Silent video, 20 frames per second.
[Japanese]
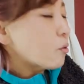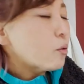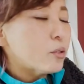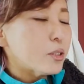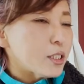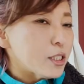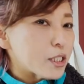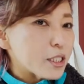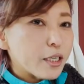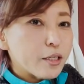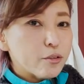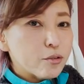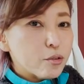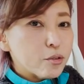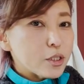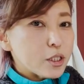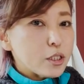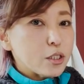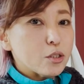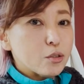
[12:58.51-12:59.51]
こに
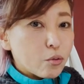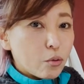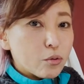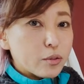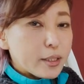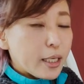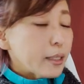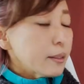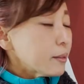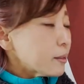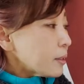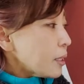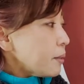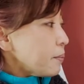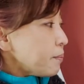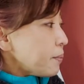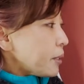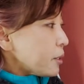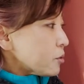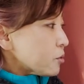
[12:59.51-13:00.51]
チャイルドシート、3
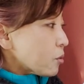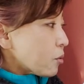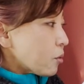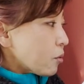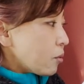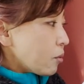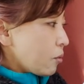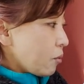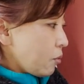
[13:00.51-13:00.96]
点ベルト